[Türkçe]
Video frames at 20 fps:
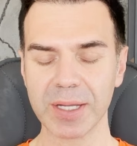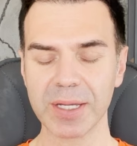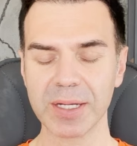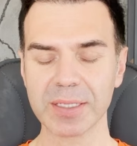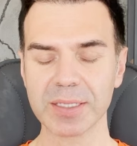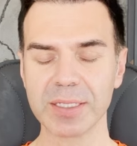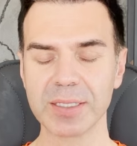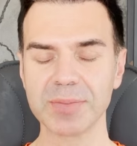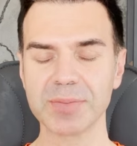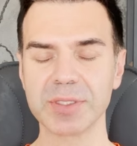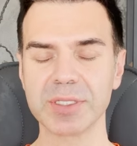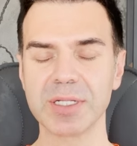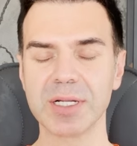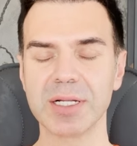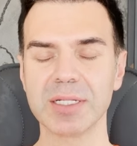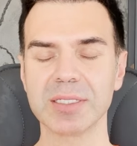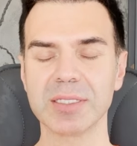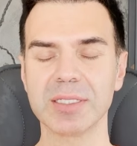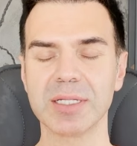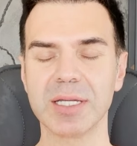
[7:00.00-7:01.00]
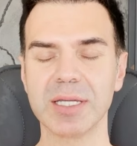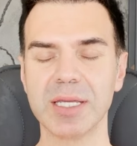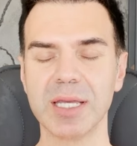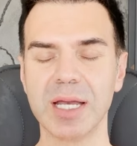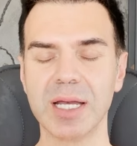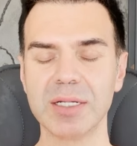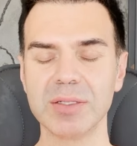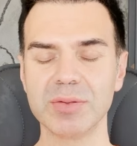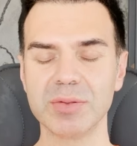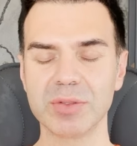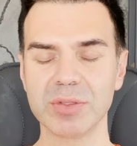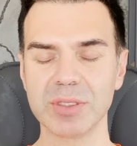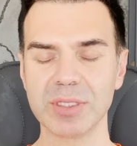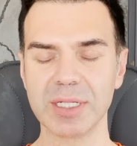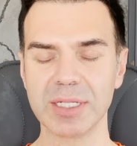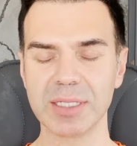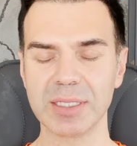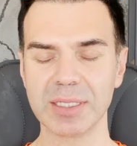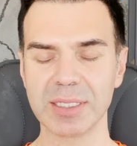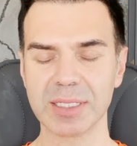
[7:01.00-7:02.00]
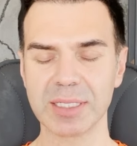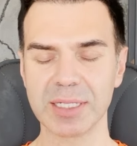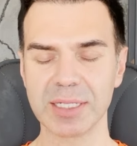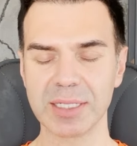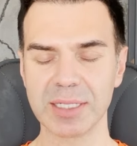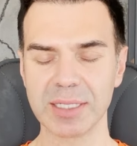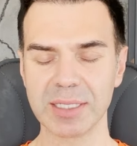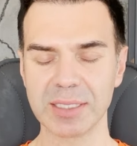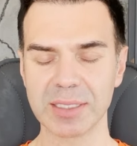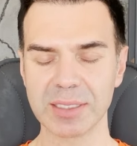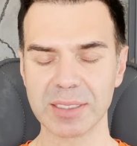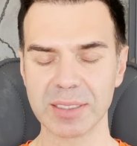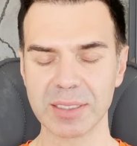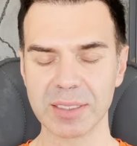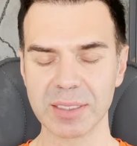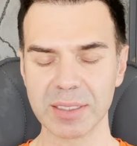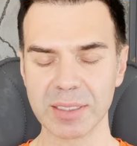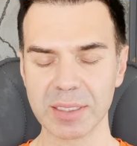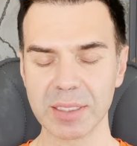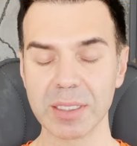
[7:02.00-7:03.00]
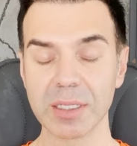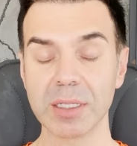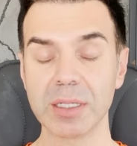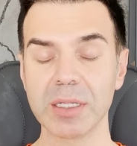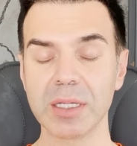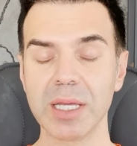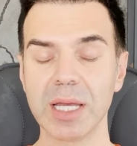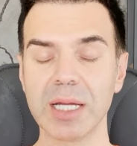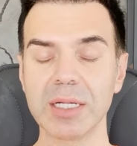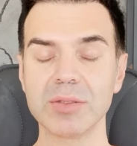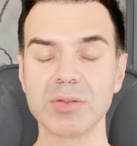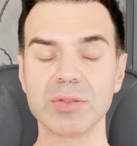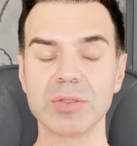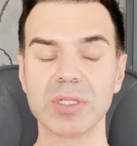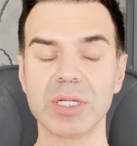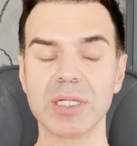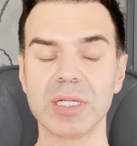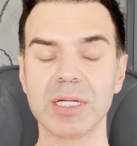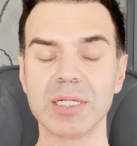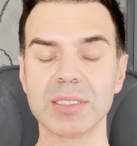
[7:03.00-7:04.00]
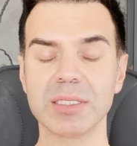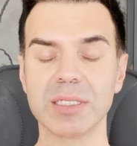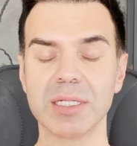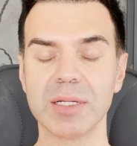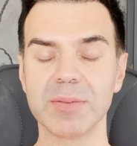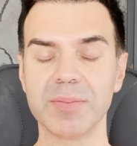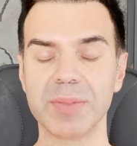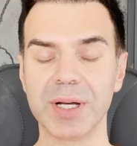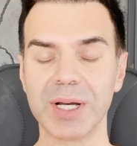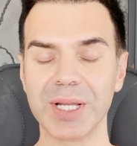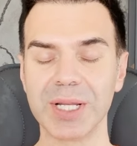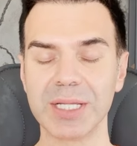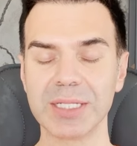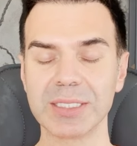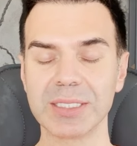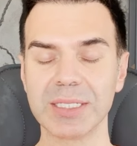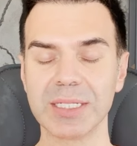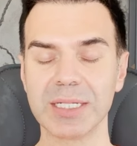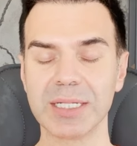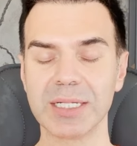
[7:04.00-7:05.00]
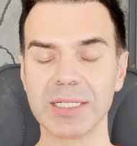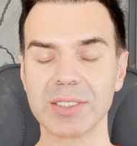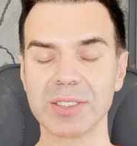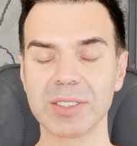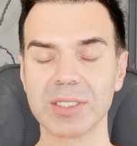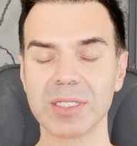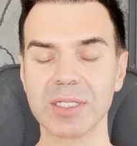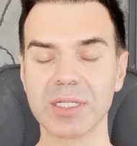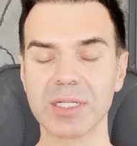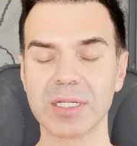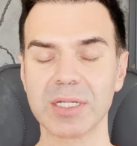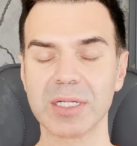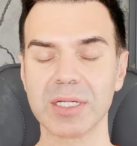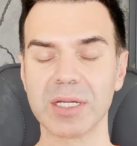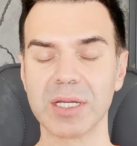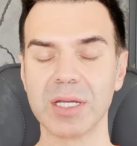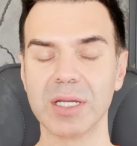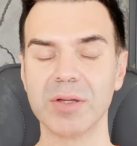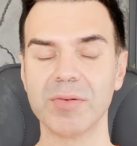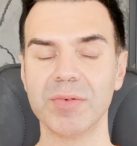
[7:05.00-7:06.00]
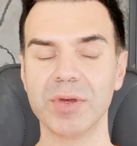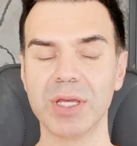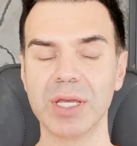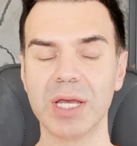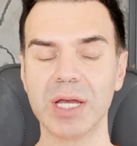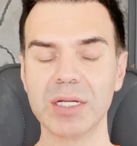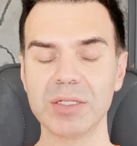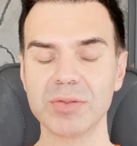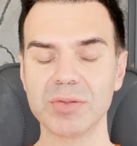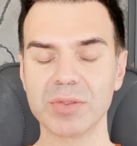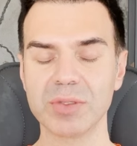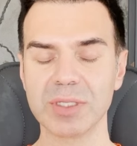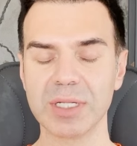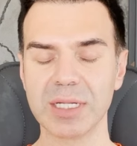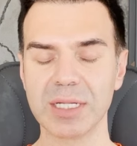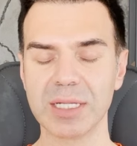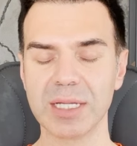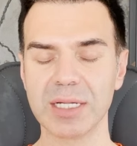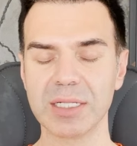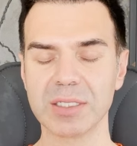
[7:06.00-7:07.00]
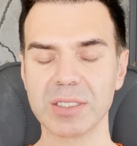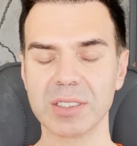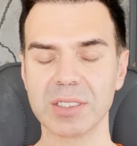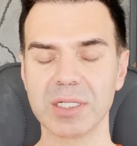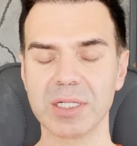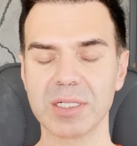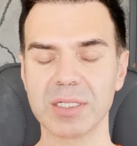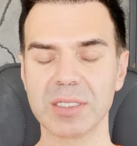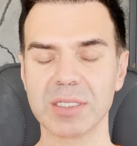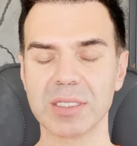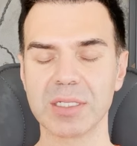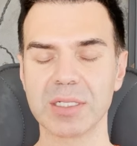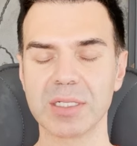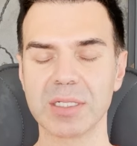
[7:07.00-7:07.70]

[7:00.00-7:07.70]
Ayaklarımızın altından yeryüzünün derinliklerine gitti. Yeryüzünün enerjisiyle bağlantıya geçtik ve yeryüzünde enerji çektik.